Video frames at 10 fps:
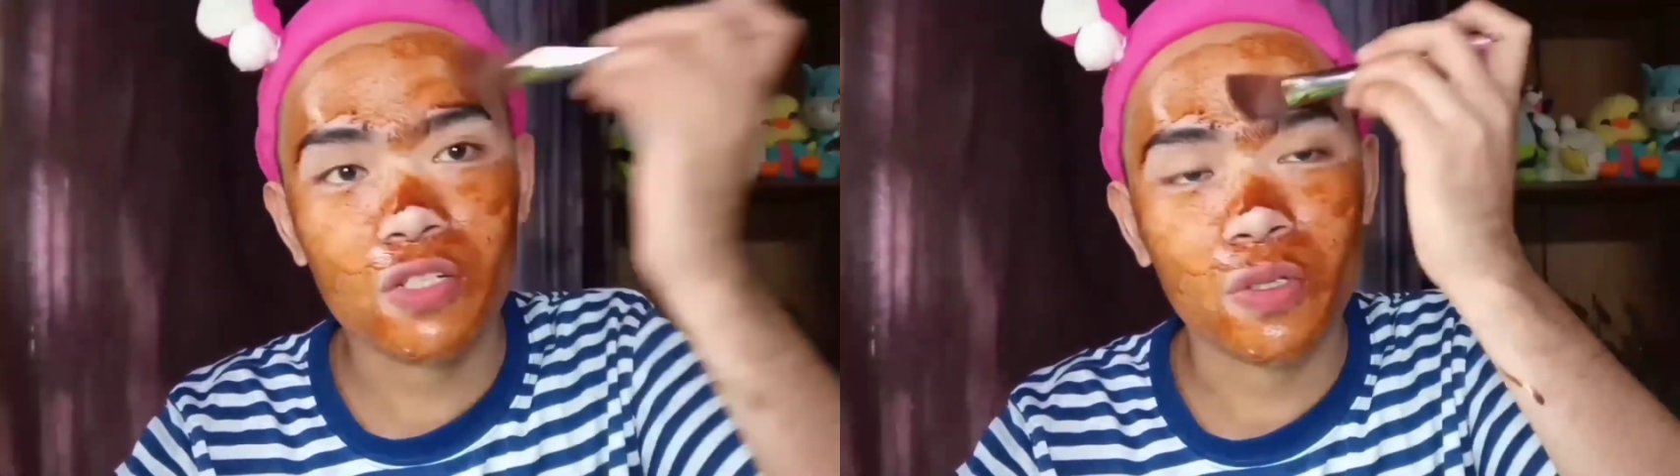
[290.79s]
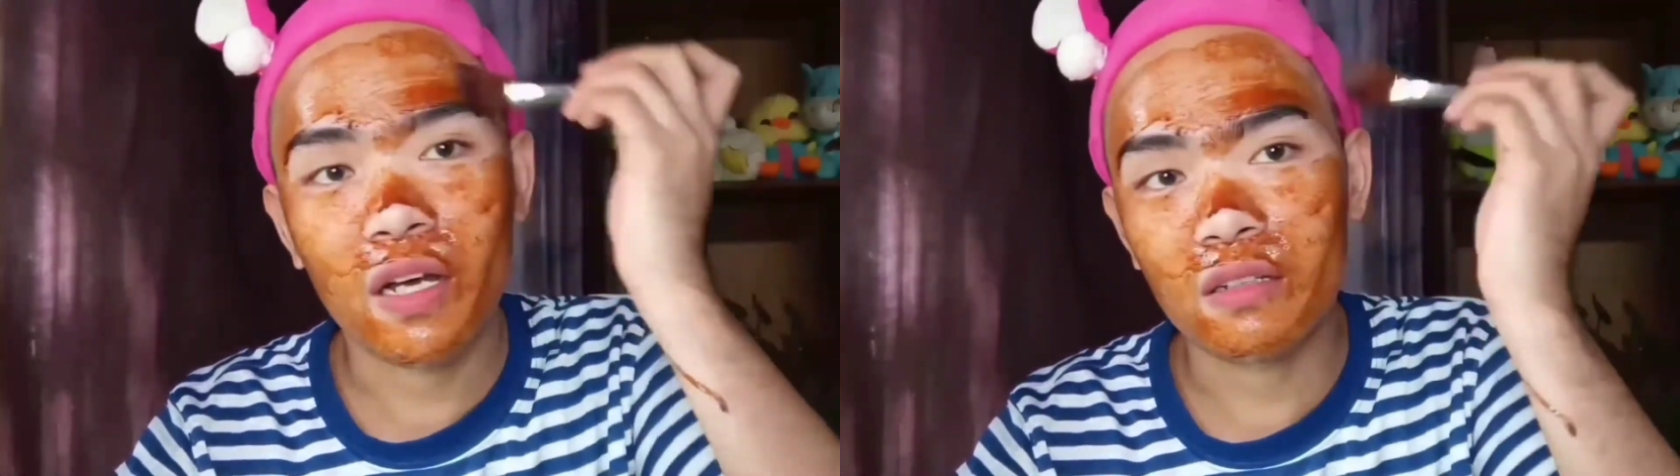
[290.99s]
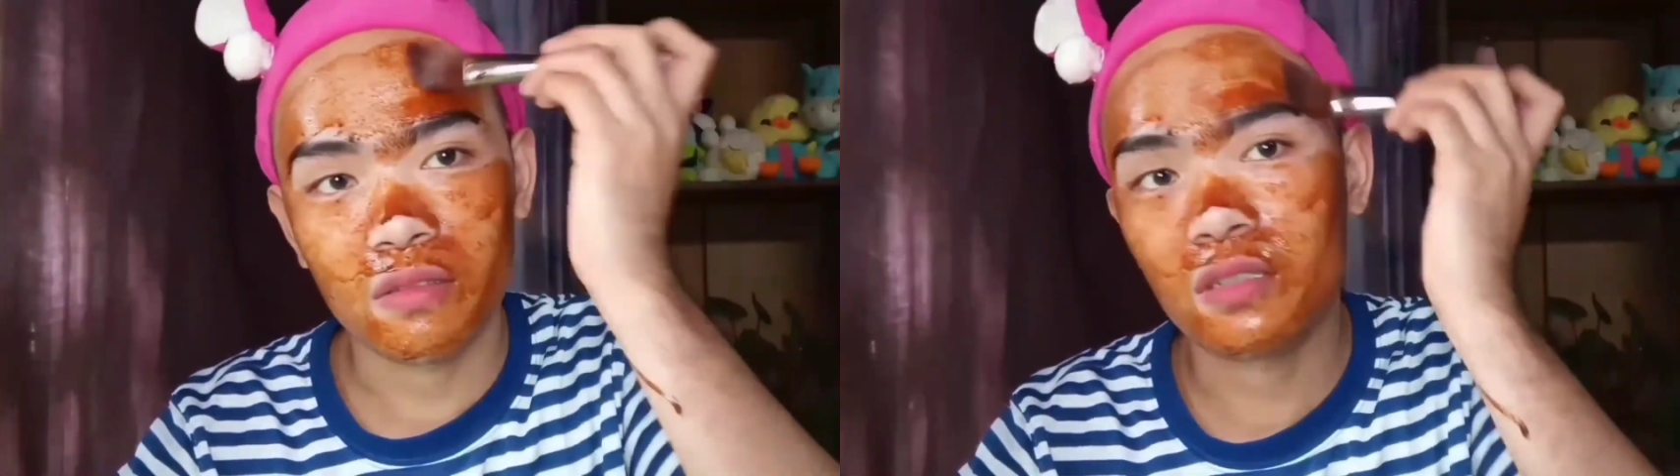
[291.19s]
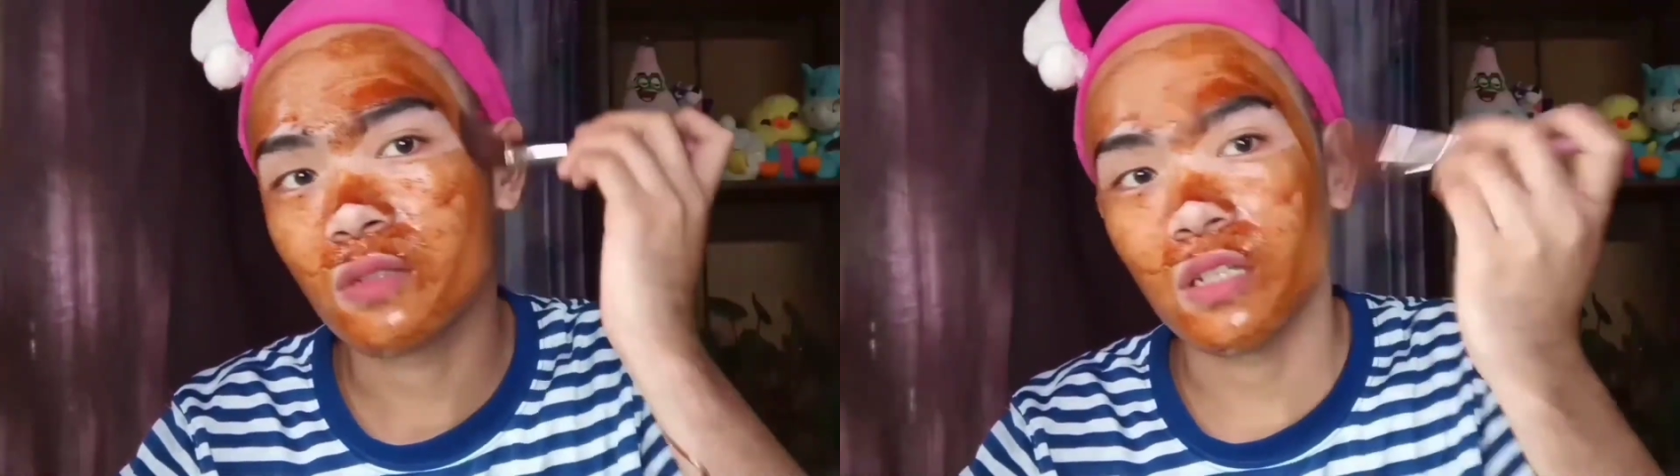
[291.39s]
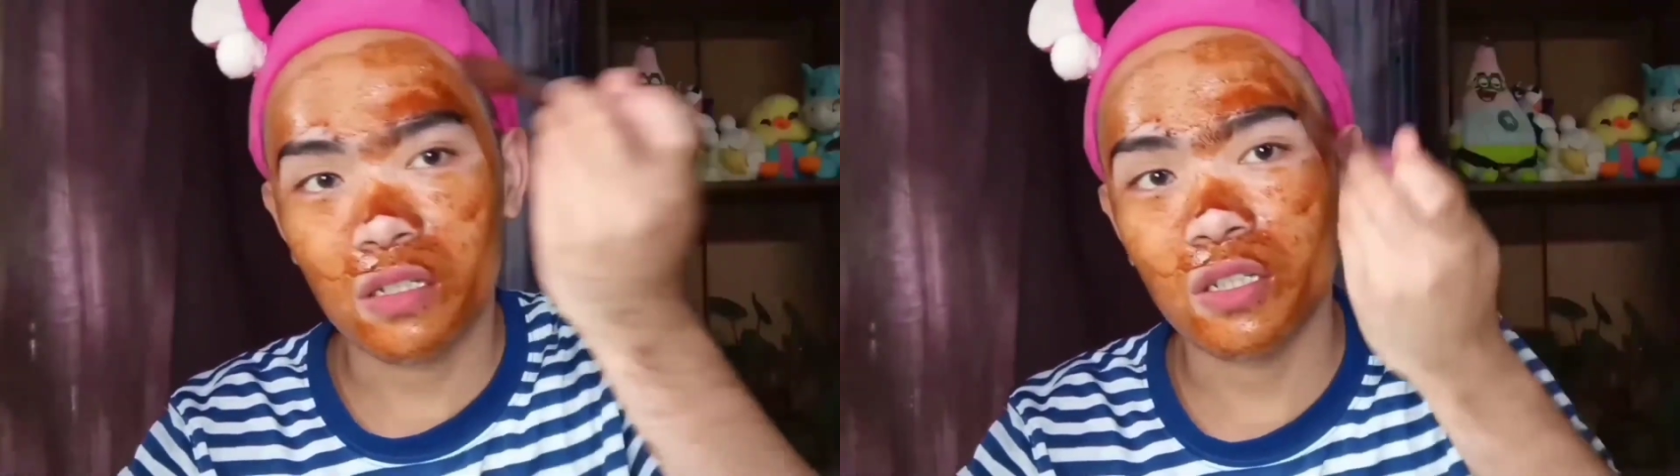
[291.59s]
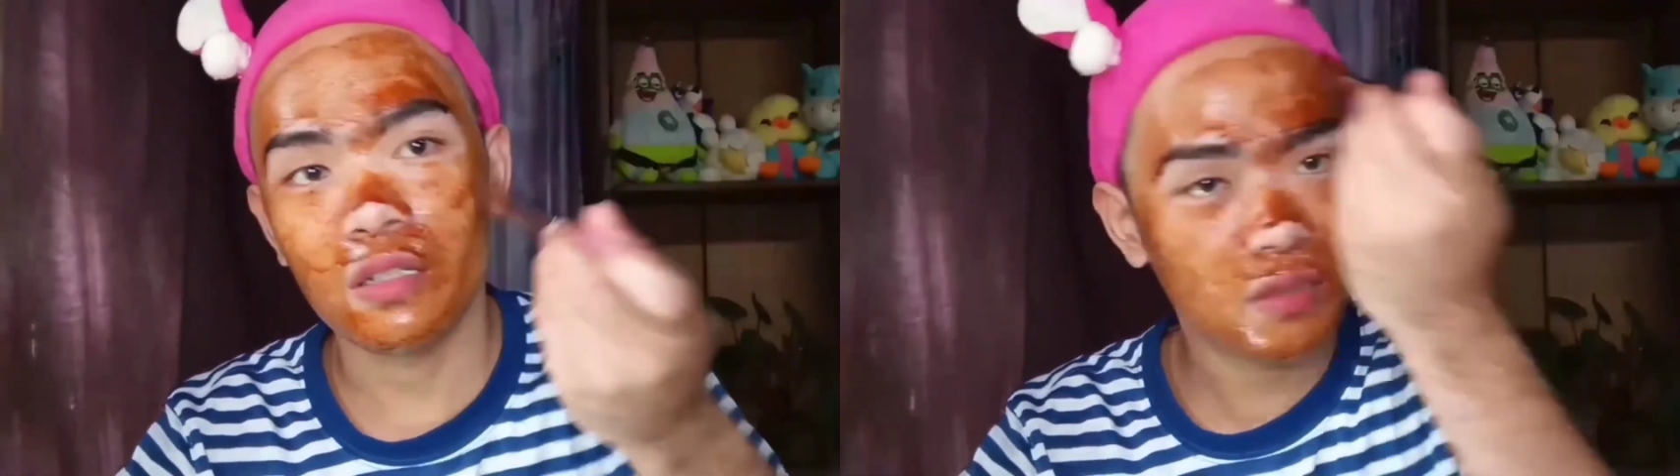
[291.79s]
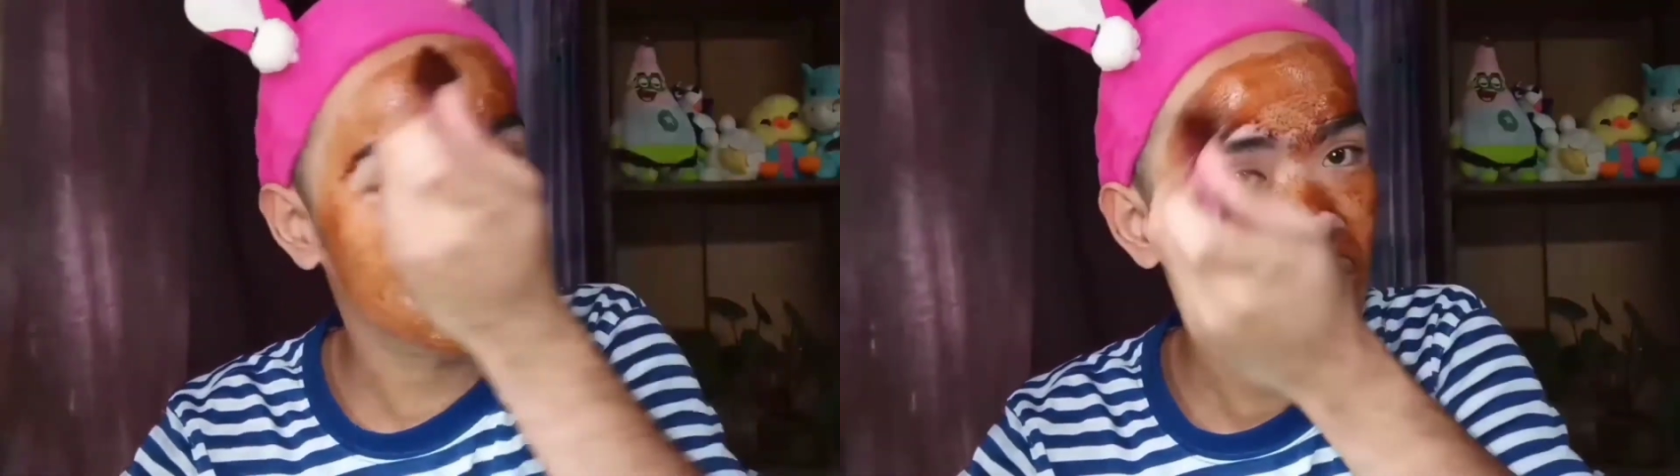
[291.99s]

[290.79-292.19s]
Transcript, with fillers: make sure na hindi ko talaga siya